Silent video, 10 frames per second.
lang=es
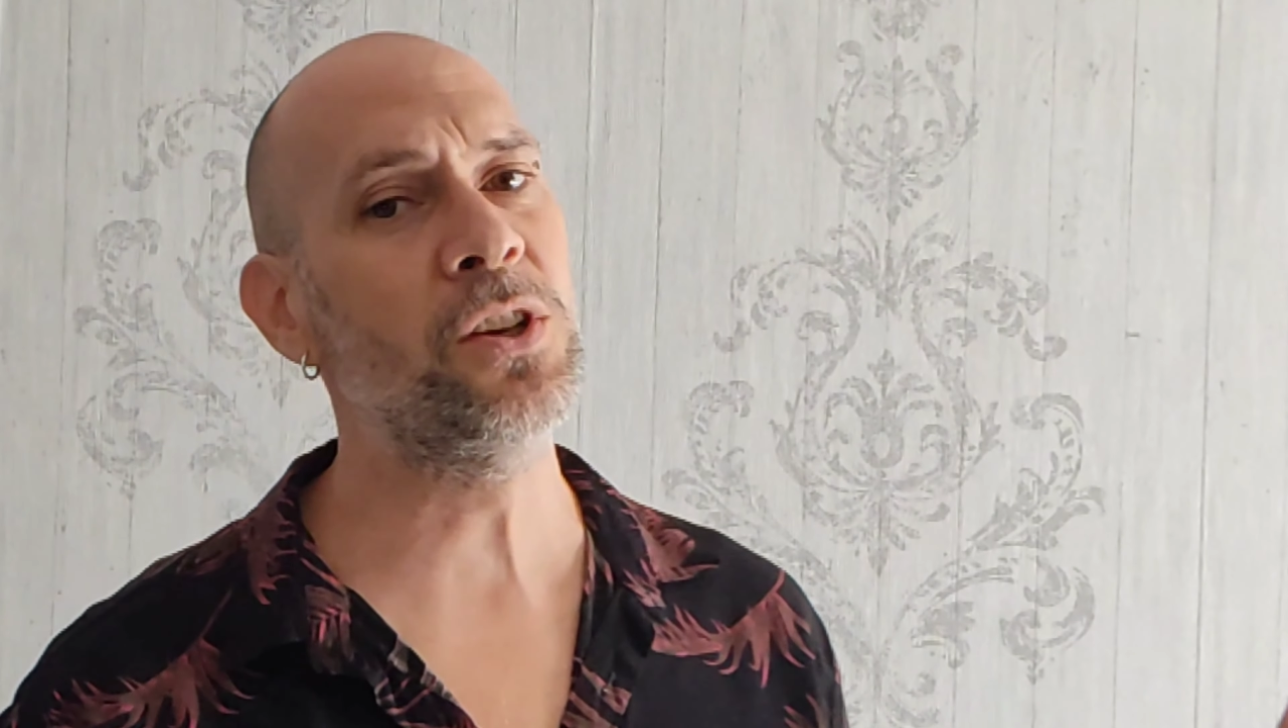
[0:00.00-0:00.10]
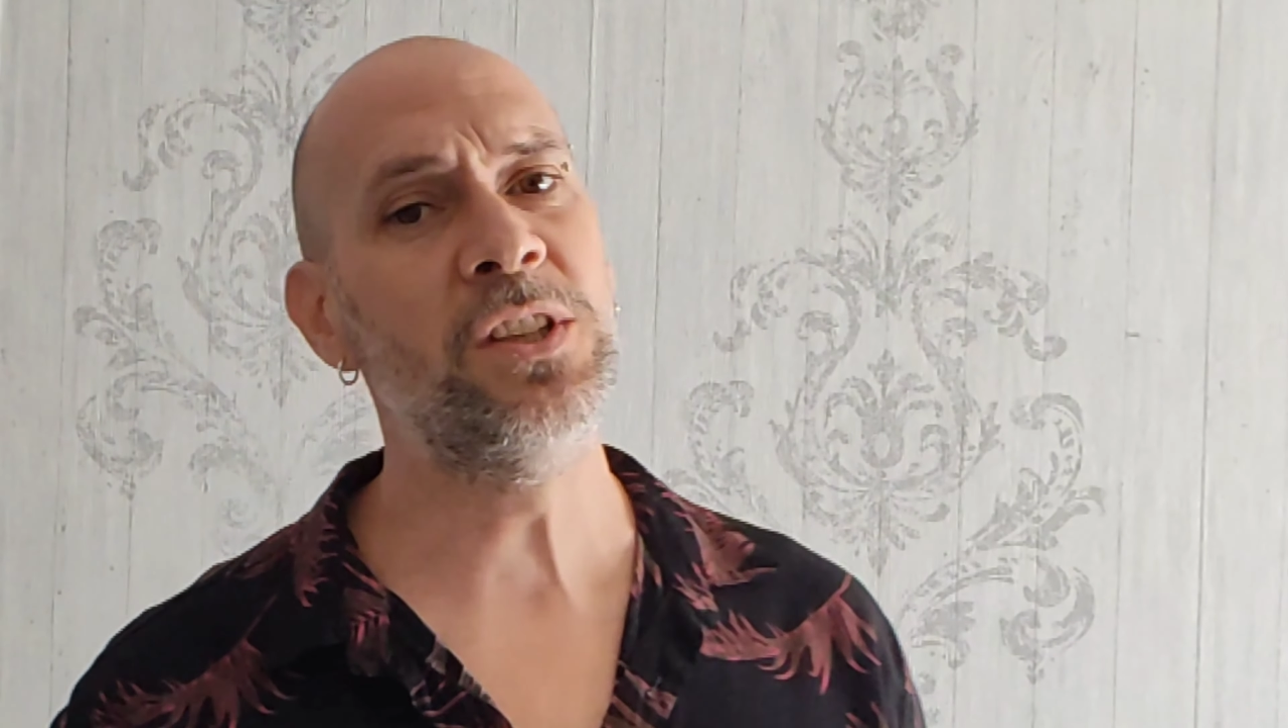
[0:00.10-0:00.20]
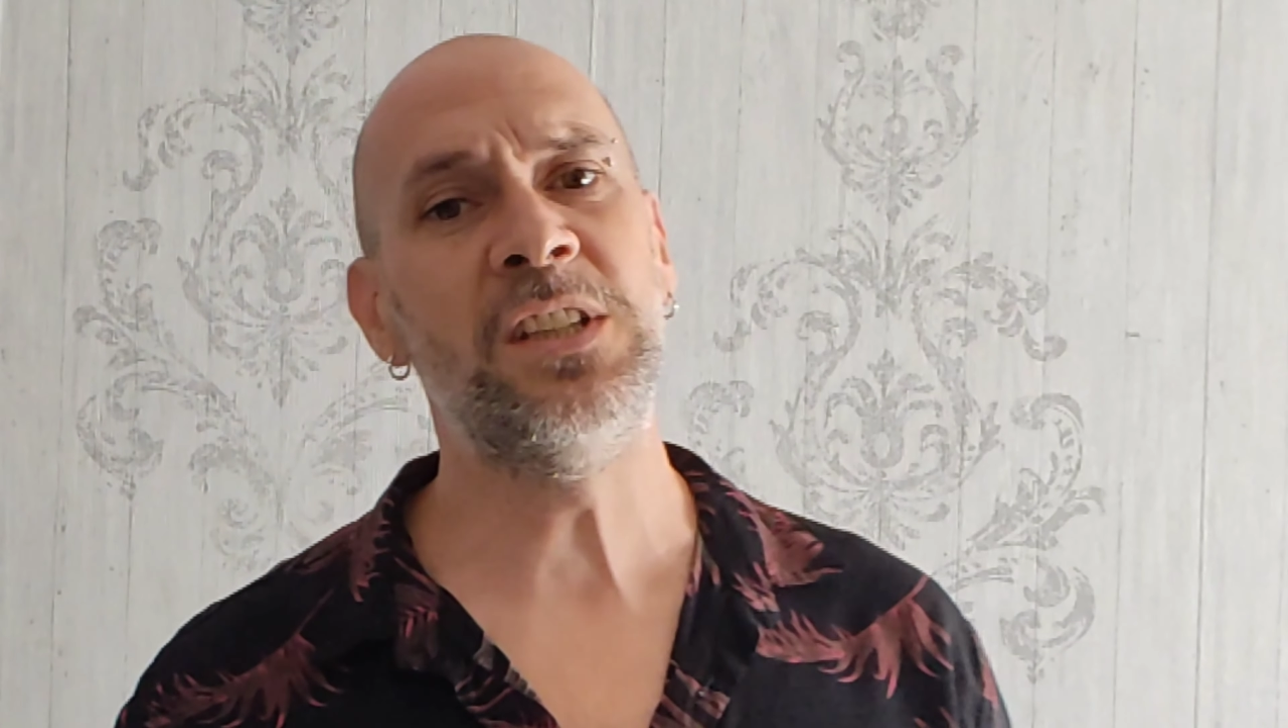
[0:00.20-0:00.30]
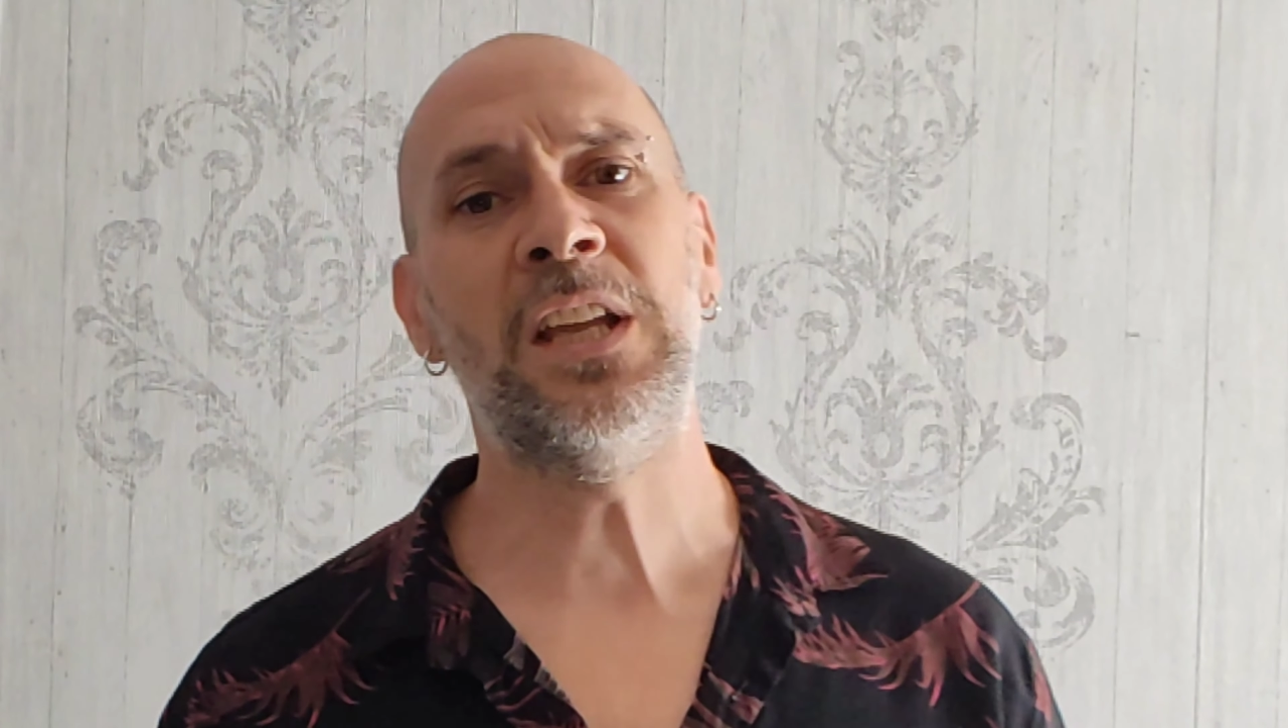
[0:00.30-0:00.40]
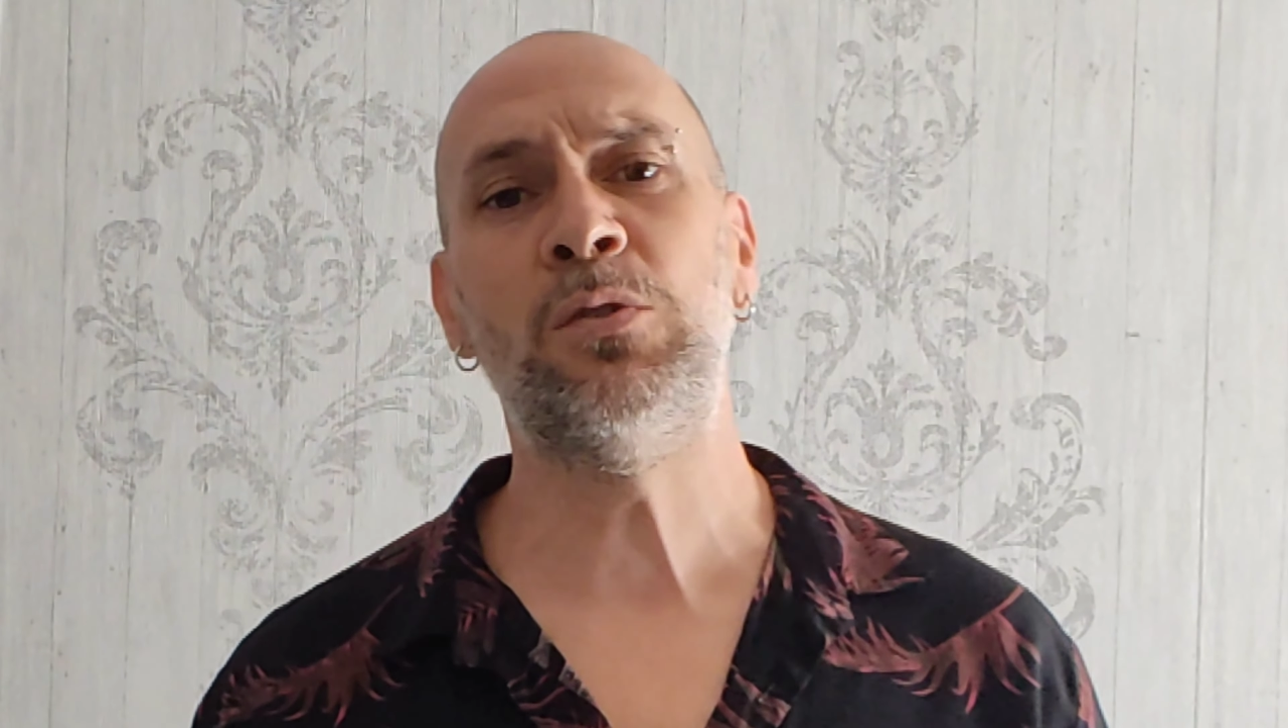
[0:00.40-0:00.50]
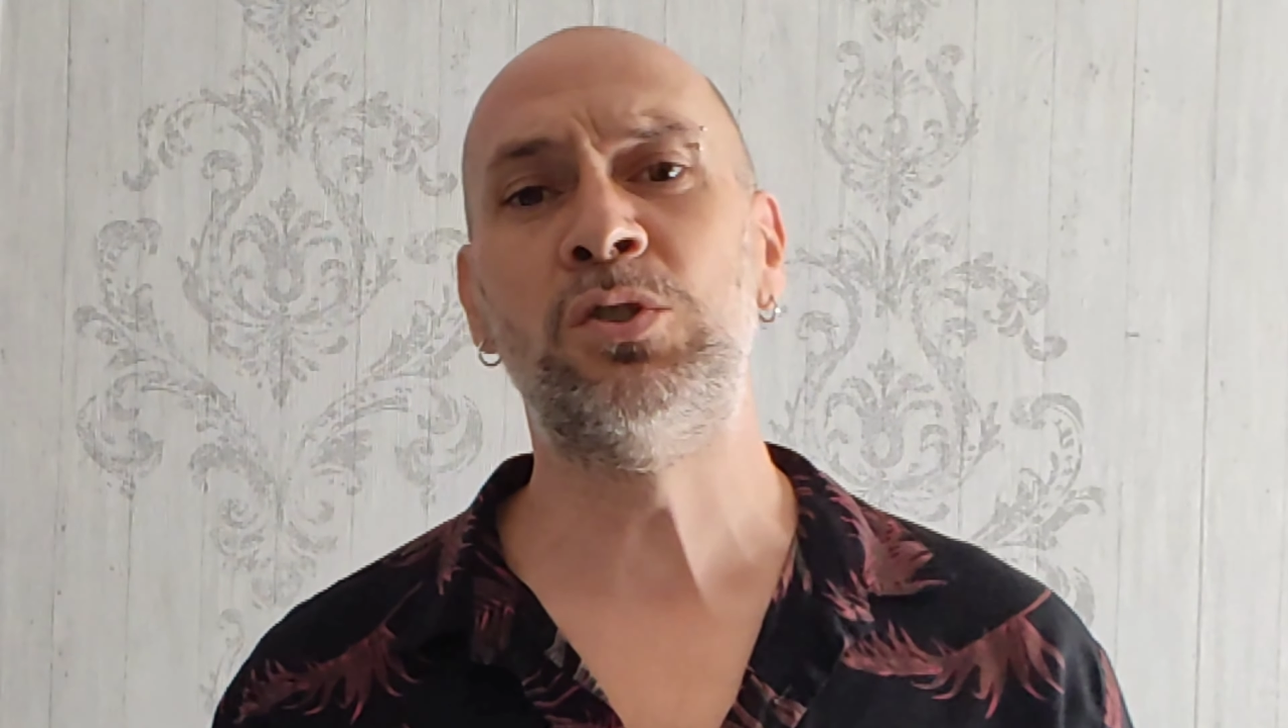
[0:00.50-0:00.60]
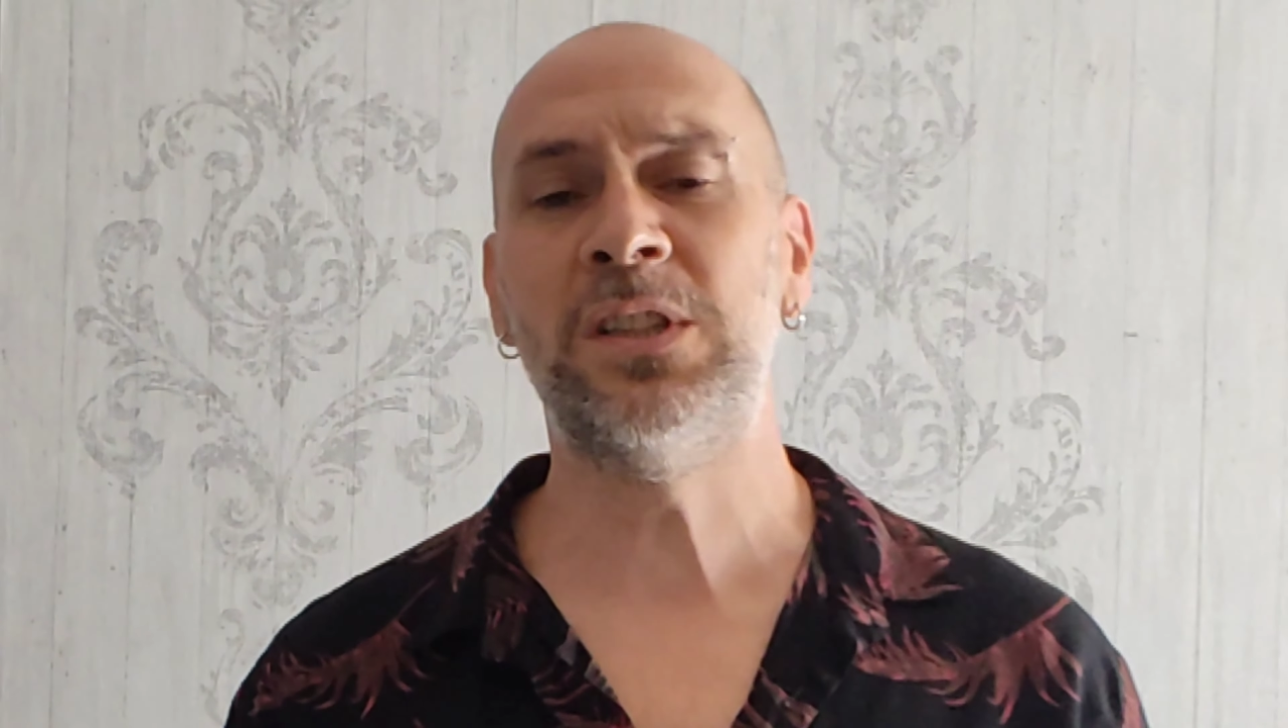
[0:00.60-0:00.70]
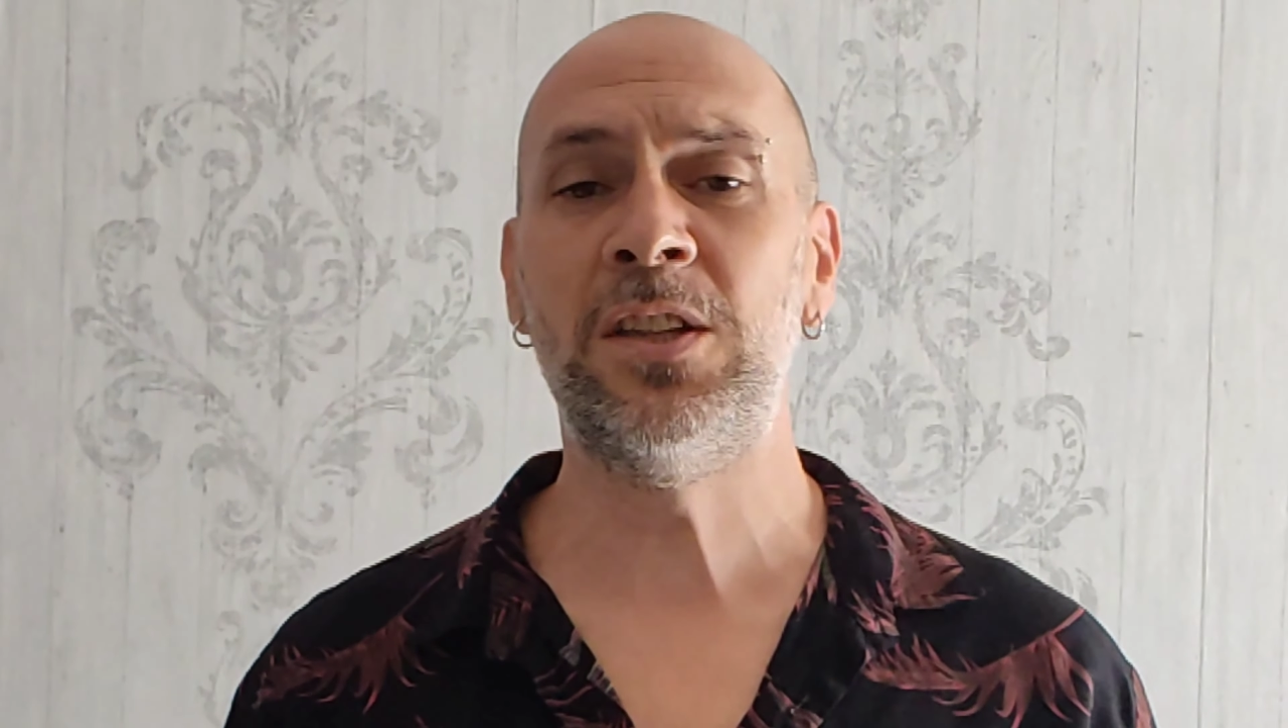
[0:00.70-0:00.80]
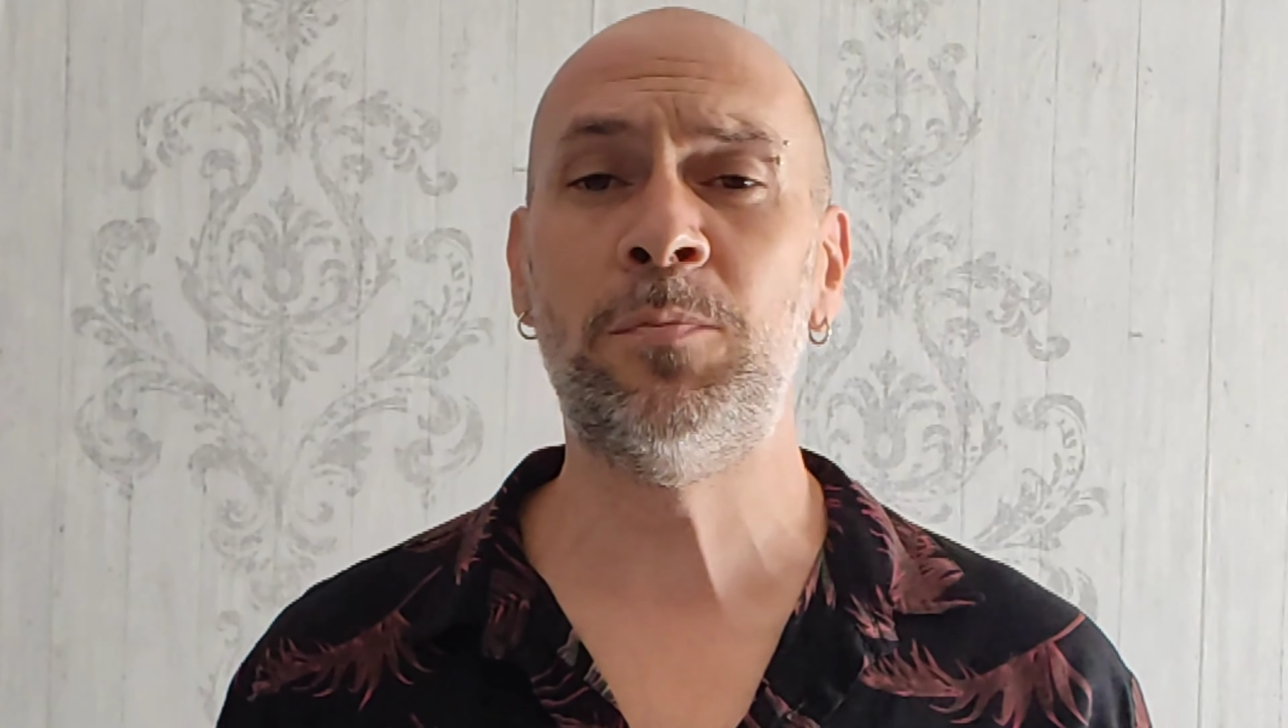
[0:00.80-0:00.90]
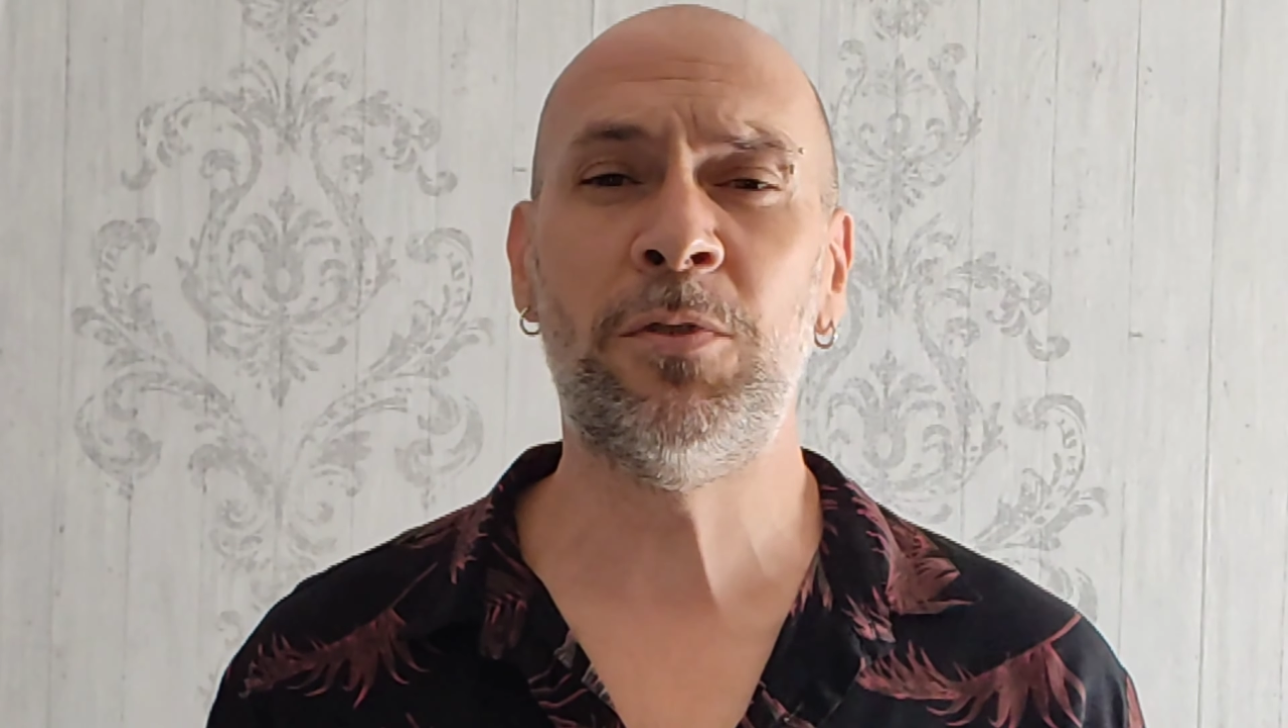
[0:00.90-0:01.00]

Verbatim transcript: hoy. Si te ha gustado,